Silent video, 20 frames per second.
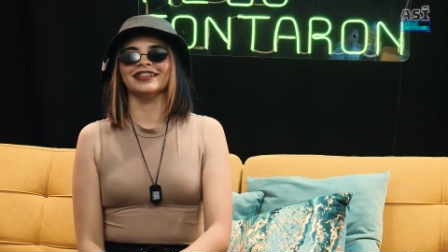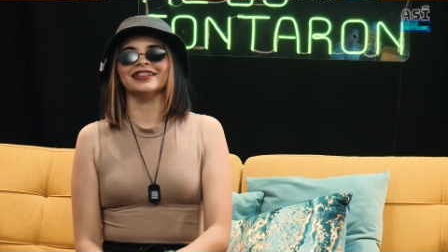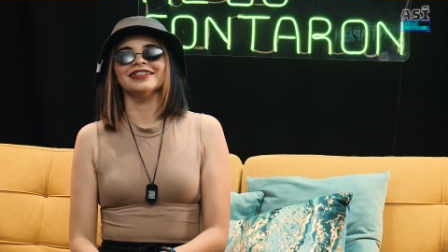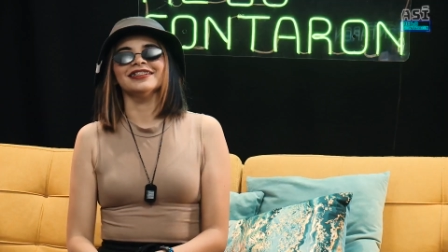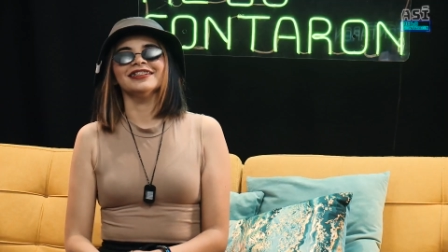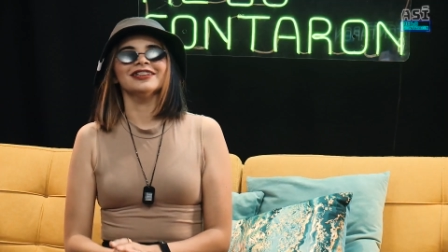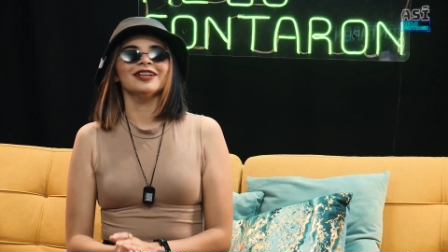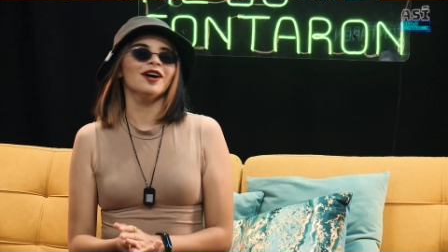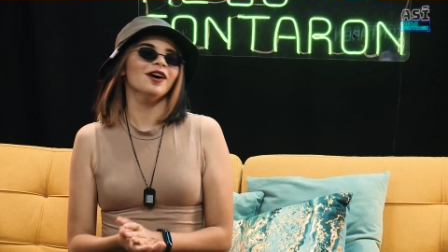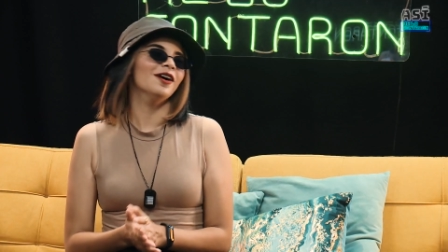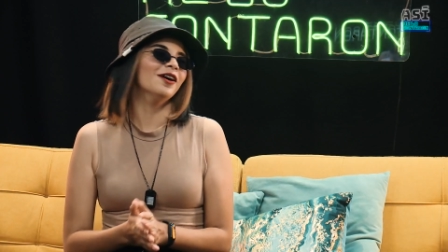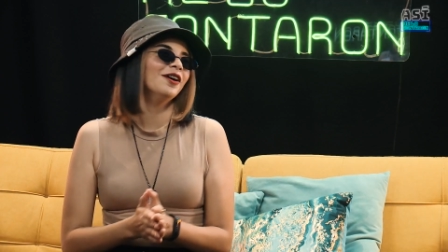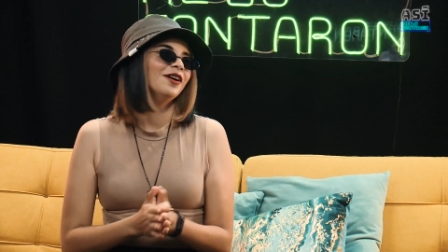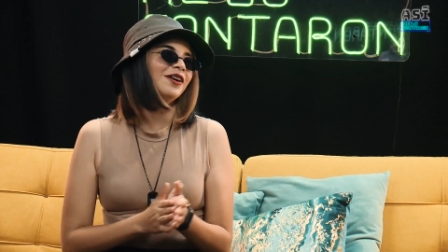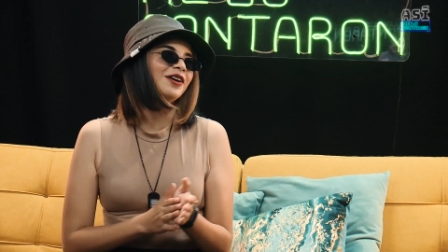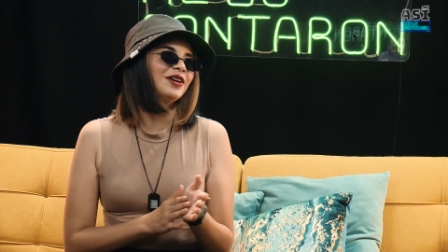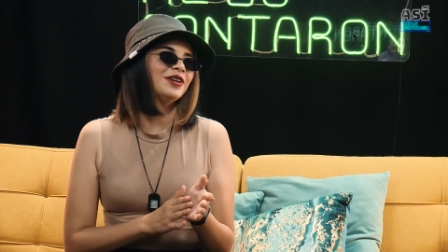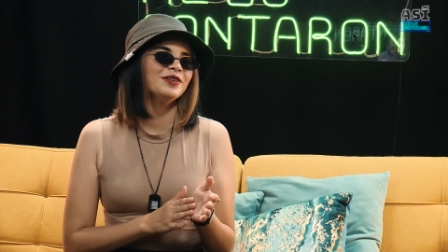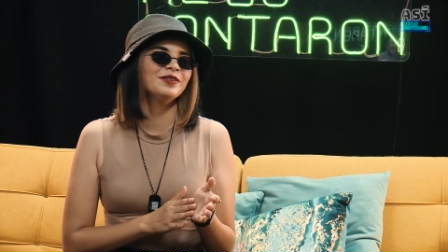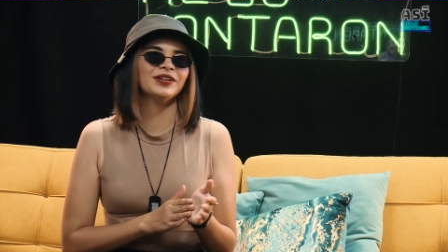dijo tu
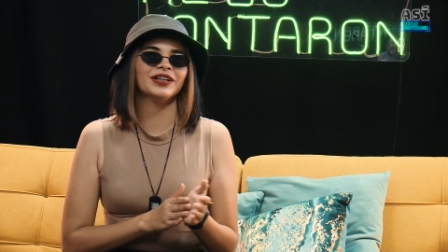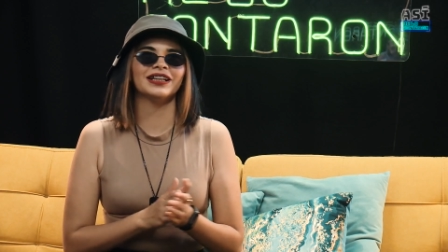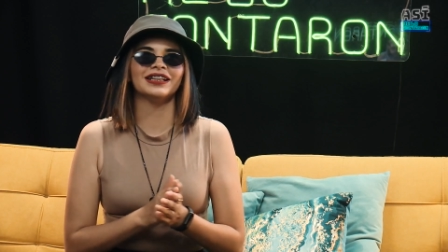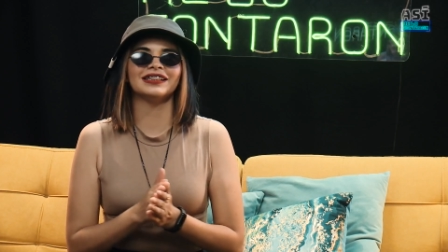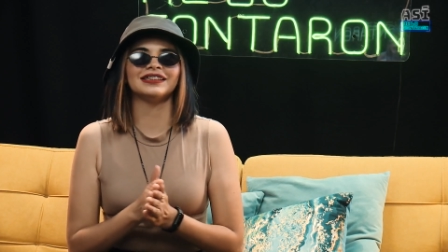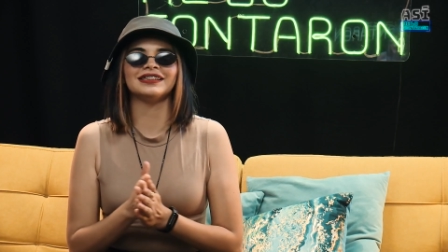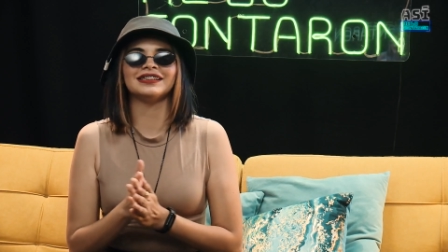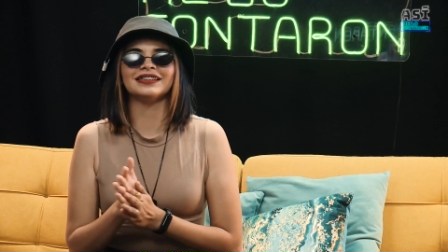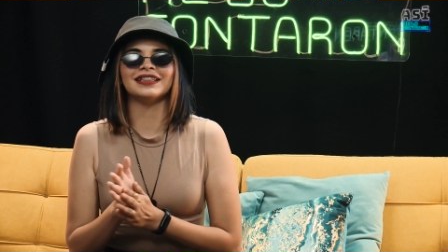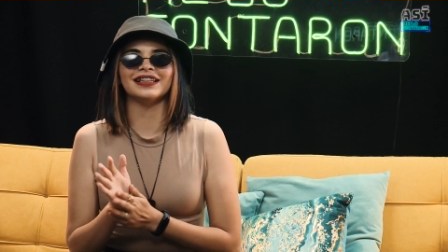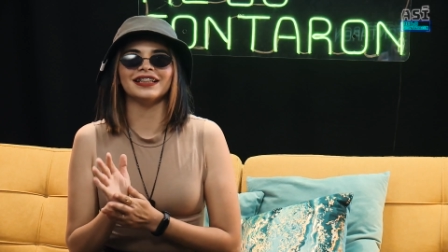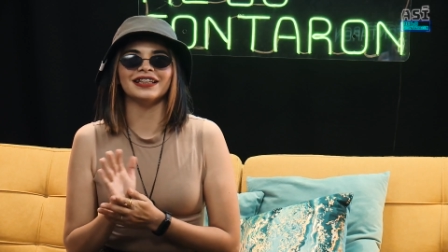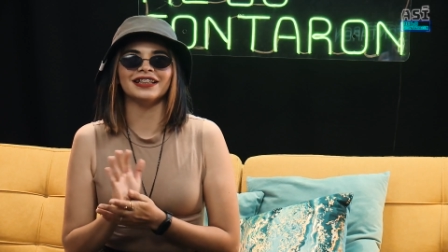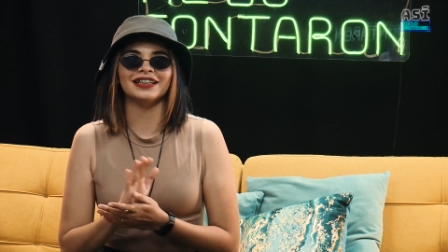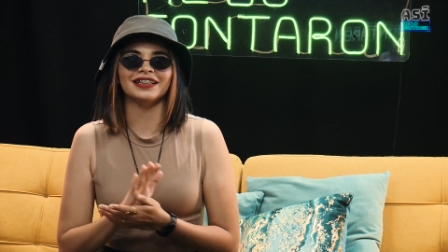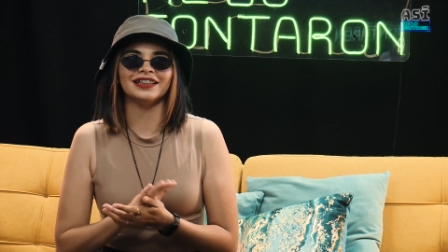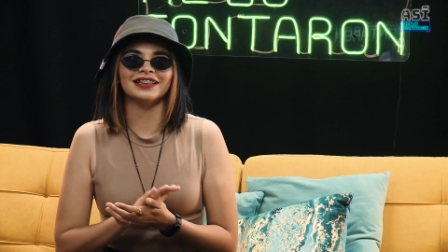mamá, Tania? este,